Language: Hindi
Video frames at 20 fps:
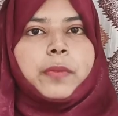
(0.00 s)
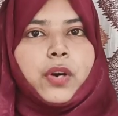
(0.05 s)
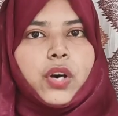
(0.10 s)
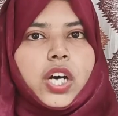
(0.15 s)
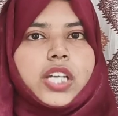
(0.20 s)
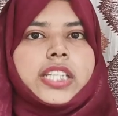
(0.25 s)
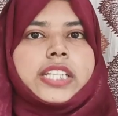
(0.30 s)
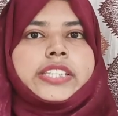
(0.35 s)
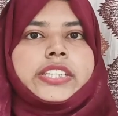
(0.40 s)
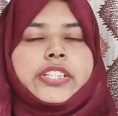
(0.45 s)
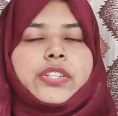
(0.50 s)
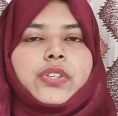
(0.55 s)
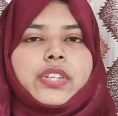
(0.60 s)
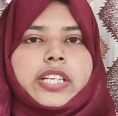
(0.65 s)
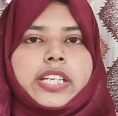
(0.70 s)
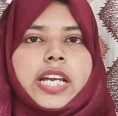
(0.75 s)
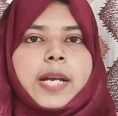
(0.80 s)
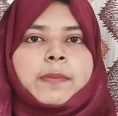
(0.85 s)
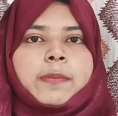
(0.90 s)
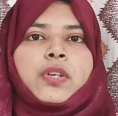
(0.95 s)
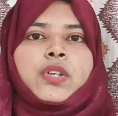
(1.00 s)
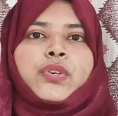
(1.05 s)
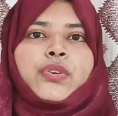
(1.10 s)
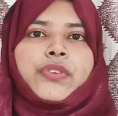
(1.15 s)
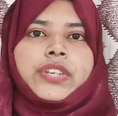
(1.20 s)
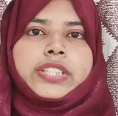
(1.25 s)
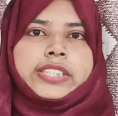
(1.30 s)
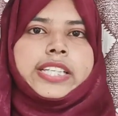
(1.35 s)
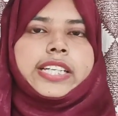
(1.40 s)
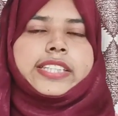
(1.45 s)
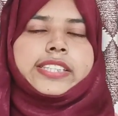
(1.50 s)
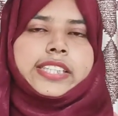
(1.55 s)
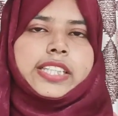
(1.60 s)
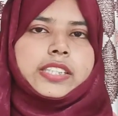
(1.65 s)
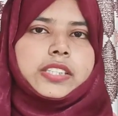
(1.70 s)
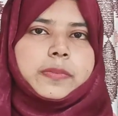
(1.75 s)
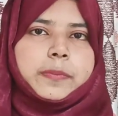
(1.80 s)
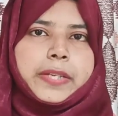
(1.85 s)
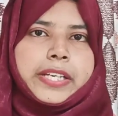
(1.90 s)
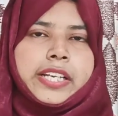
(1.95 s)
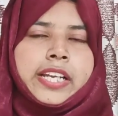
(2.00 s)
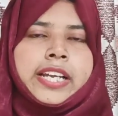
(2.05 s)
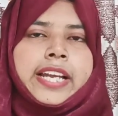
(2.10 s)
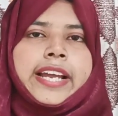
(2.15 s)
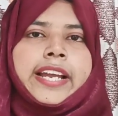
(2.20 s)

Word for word: बहुत अच्छी हो गई आपको क्विज सेक्शंस में